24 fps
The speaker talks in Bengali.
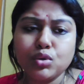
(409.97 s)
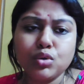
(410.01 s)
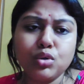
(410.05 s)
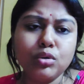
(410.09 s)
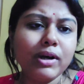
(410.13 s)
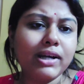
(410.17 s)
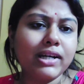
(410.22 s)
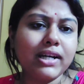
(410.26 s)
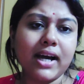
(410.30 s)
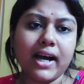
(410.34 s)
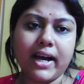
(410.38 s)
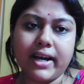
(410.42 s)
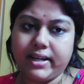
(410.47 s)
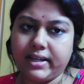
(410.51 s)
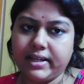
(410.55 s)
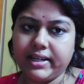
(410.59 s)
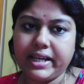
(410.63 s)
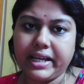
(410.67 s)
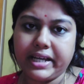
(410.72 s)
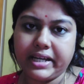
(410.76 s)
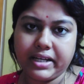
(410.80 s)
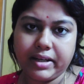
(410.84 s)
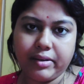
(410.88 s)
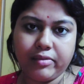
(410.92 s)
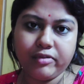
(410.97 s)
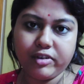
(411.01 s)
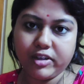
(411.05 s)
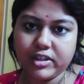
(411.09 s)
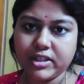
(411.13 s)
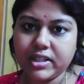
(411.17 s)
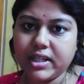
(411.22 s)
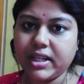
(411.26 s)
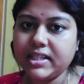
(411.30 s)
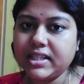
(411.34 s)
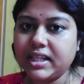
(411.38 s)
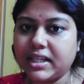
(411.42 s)
খুব একটা হার্ড ডায়েটে
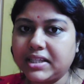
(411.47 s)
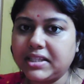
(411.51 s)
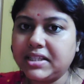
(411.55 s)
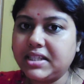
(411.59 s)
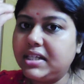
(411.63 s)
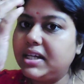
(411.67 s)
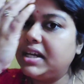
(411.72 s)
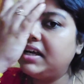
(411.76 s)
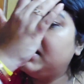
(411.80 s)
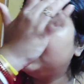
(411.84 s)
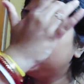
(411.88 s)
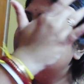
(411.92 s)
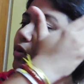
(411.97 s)
ফার্স্টেই যাচ্ছি না